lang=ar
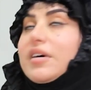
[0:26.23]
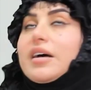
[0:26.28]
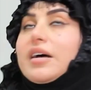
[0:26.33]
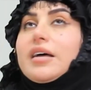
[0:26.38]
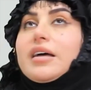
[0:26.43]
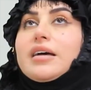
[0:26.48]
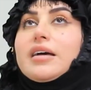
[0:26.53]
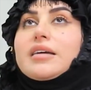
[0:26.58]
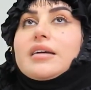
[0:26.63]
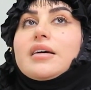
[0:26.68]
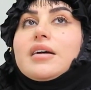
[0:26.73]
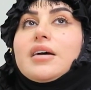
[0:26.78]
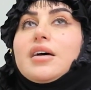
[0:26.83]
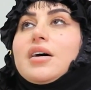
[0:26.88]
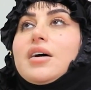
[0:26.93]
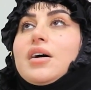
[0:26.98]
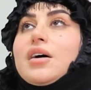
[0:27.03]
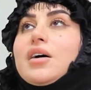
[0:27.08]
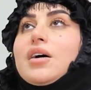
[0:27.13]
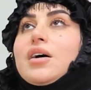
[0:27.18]
ويوفقك
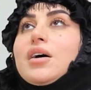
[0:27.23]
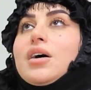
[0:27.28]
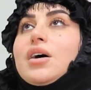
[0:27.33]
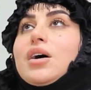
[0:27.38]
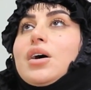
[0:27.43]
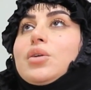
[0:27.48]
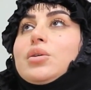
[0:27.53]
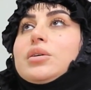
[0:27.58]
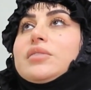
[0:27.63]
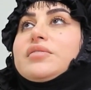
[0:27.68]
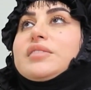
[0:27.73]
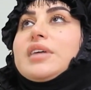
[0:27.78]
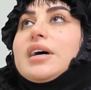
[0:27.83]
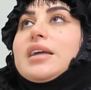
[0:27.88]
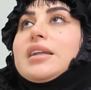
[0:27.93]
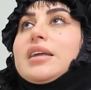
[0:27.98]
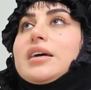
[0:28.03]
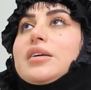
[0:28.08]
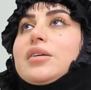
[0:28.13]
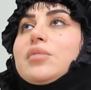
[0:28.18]

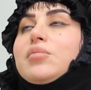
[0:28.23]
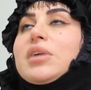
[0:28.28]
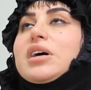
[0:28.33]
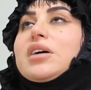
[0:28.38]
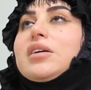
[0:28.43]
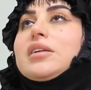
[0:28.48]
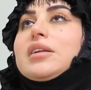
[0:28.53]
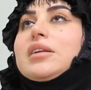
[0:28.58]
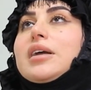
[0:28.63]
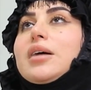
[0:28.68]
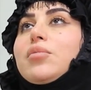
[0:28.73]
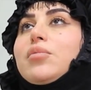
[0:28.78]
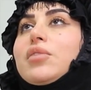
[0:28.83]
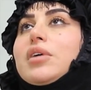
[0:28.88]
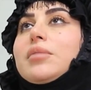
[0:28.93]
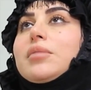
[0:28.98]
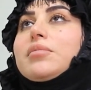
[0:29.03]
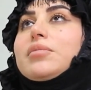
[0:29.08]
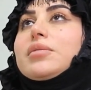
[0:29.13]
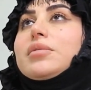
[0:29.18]
ويفتح لك يما كل
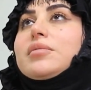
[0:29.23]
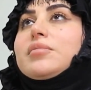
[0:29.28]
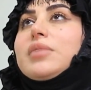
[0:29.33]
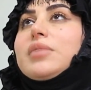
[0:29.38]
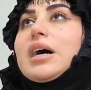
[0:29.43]
الابواب